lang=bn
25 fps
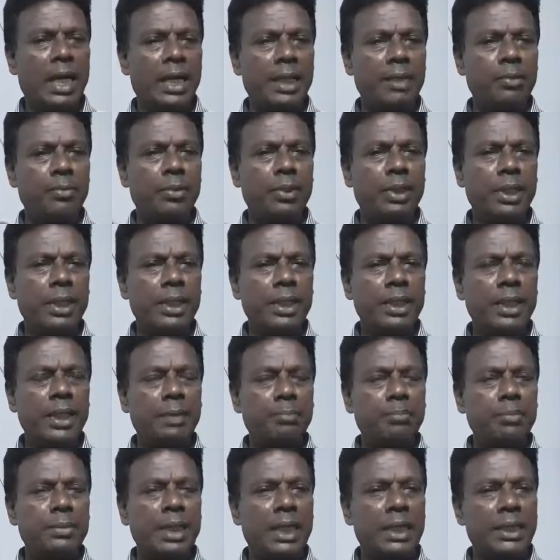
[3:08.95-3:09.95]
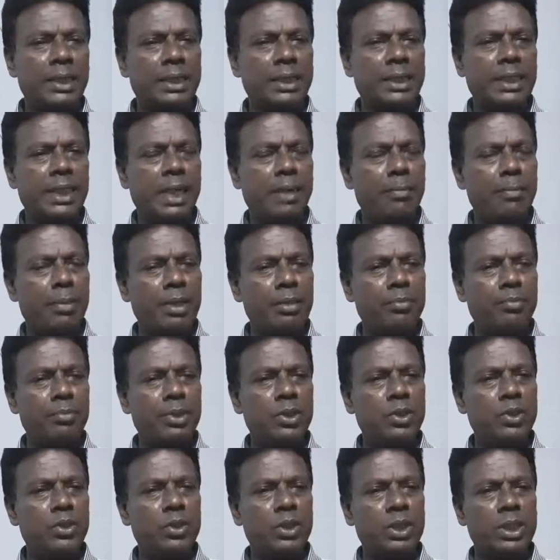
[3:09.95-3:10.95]
এই বলেই আমি আজকে আমার
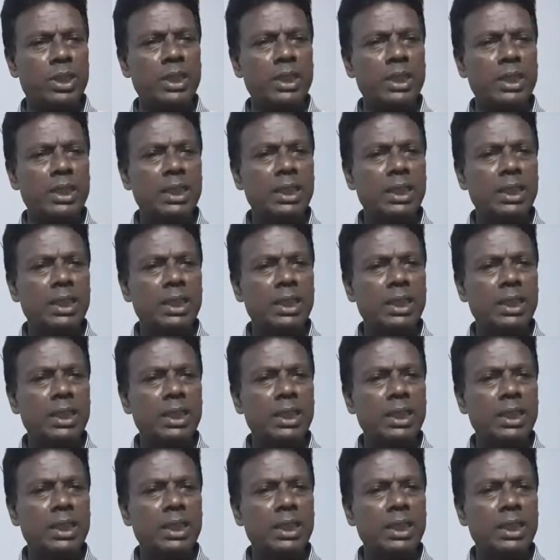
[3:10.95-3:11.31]
ভিডিওটি